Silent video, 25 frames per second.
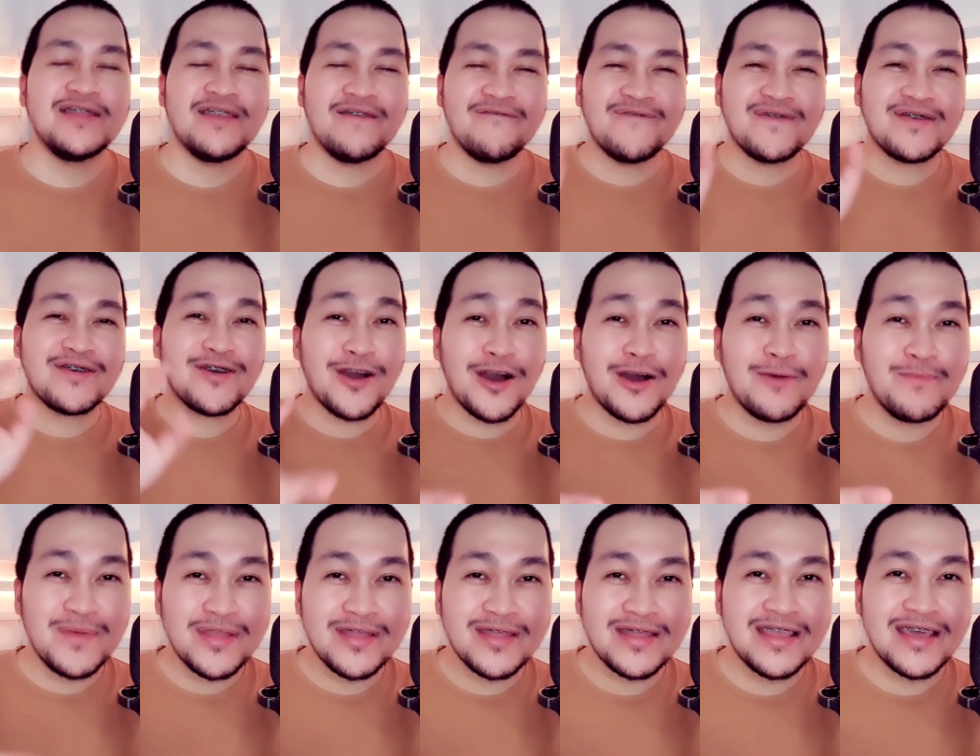Leave a
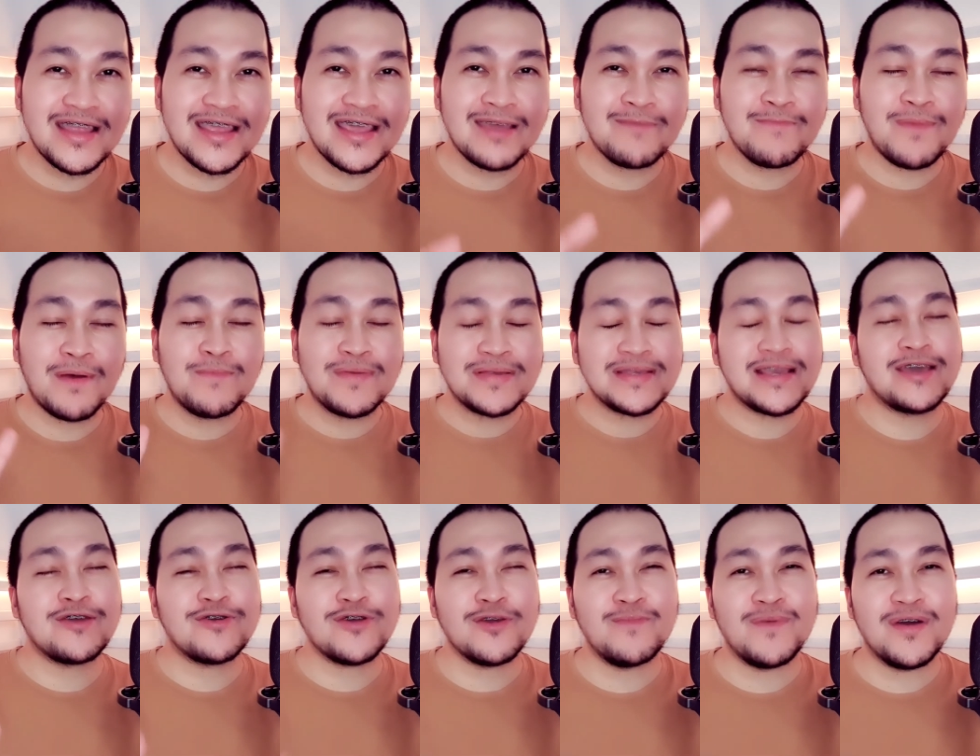comment na rin.
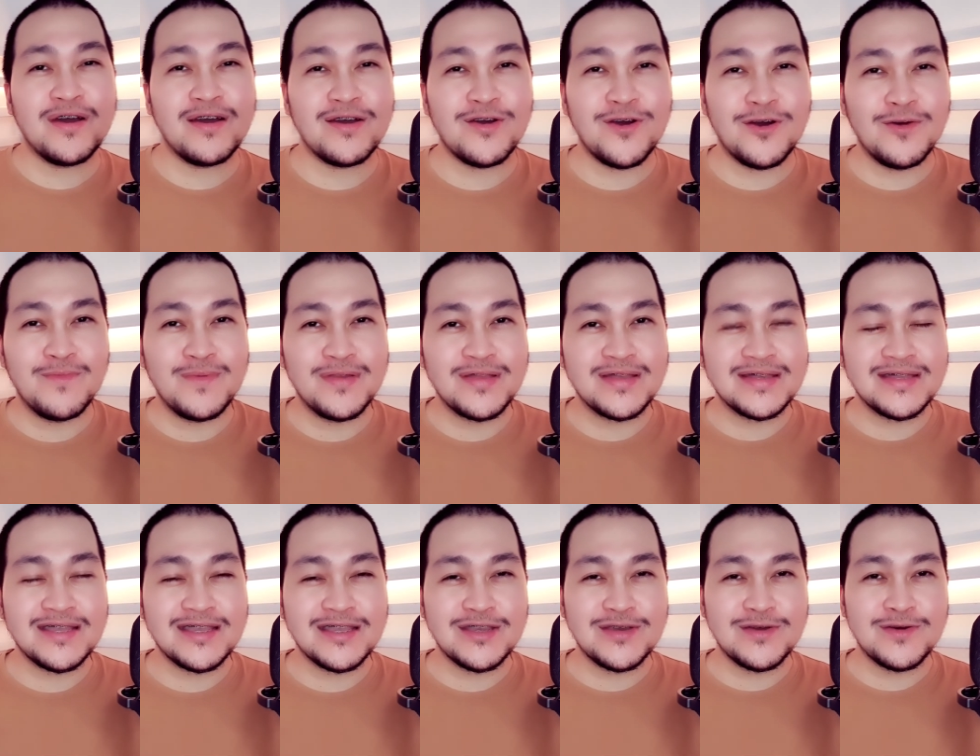Babasahin ko yung mga
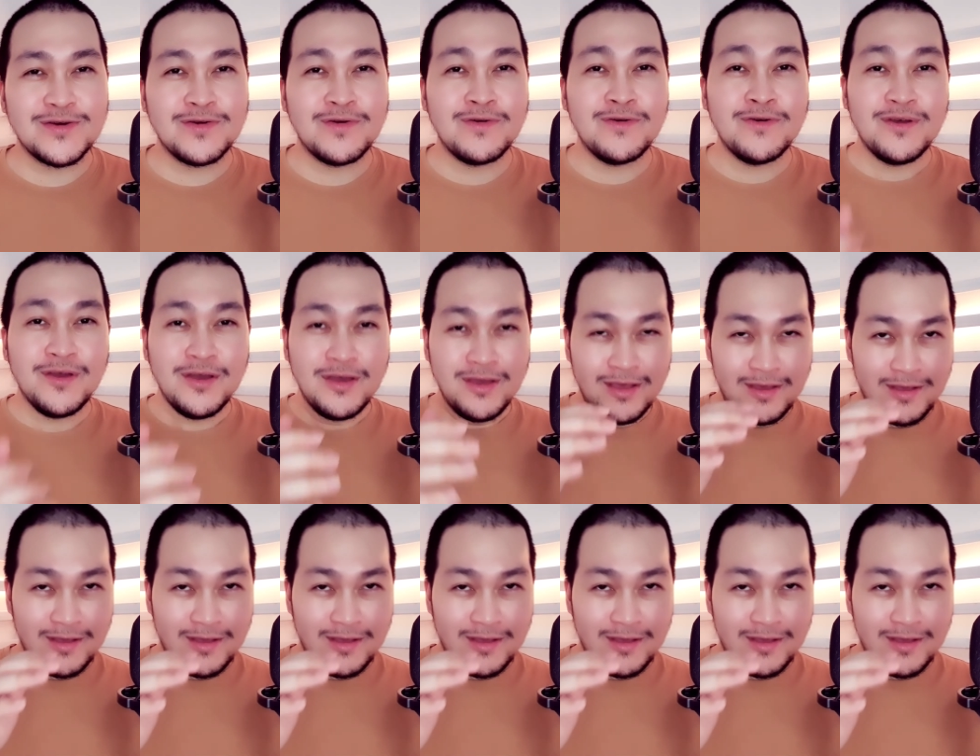comments ninyo.